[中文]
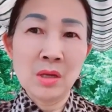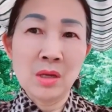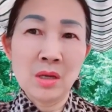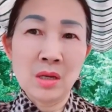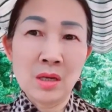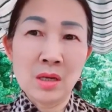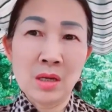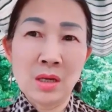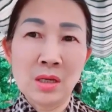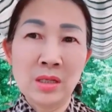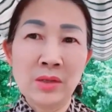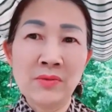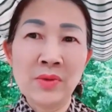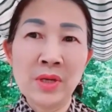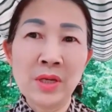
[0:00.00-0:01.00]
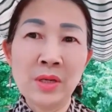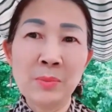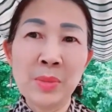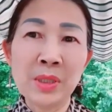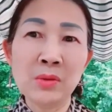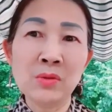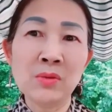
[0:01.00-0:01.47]
呃，因为
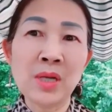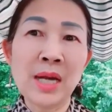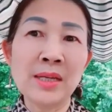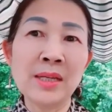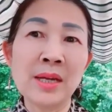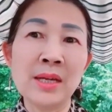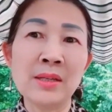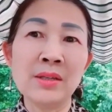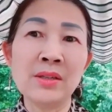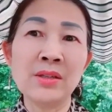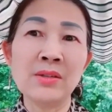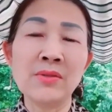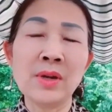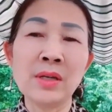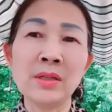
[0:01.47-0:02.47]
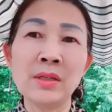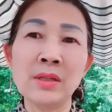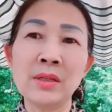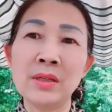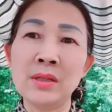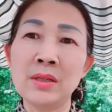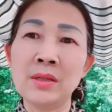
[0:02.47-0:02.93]
病毒感染死亡
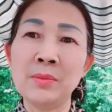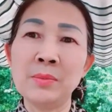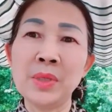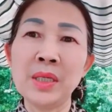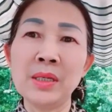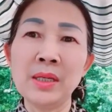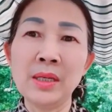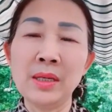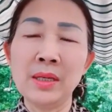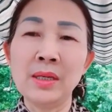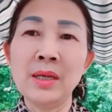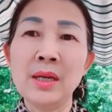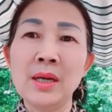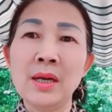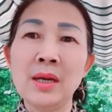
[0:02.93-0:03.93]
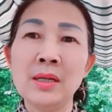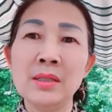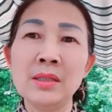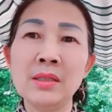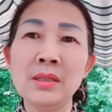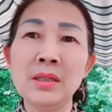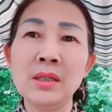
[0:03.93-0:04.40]
的病例，啊，
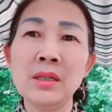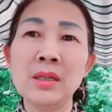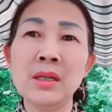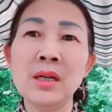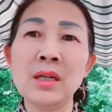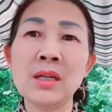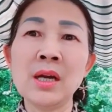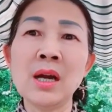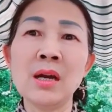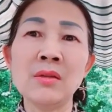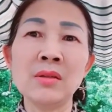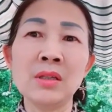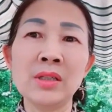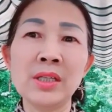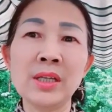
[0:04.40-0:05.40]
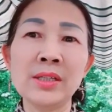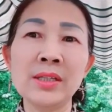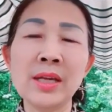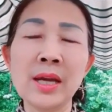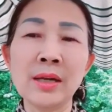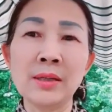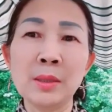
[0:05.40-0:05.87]
这是一个很好的现
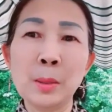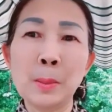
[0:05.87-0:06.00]
象。